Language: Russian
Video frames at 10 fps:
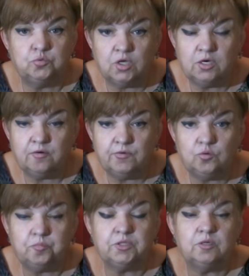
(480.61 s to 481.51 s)
так
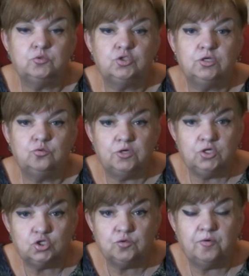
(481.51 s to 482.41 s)
говорю? Потому что эту
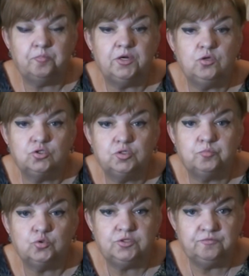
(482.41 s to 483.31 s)
одежду вам придется
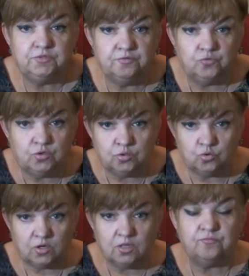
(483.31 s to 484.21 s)
после всего
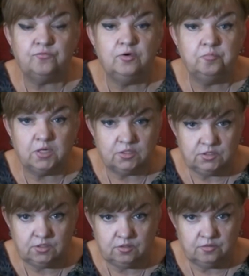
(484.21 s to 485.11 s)
ритуала
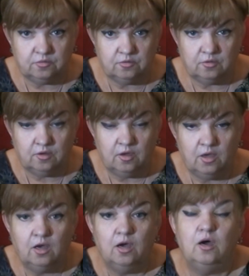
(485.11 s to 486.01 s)
выбросить.
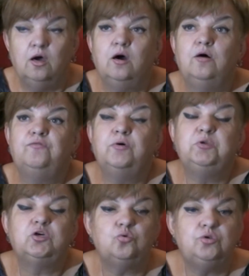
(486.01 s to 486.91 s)
Вам
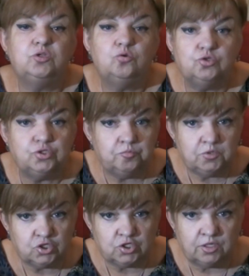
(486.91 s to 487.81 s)
никто не должен
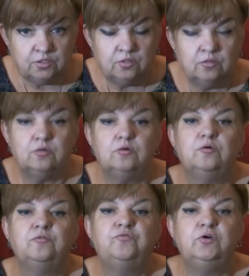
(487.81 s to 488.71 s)
мешать.
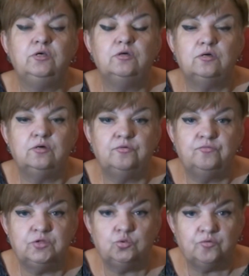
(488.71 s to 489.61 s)
Вы э,
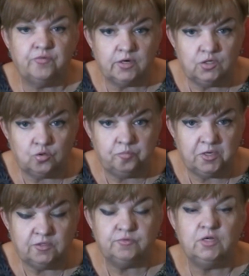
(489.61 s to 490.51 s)
в эту квартиру
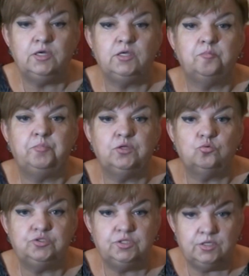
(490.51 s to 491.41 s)
перед селением
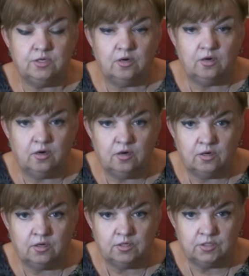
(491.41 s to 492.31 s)
приносите,
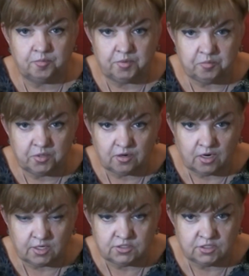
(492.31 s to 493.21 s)
э, например,
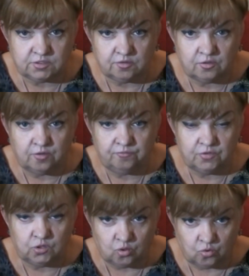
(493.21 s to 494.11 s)
хозяйственное
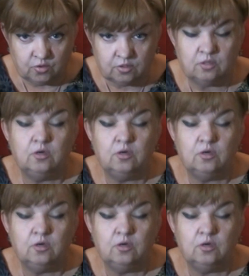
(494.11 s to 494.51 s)
ведро,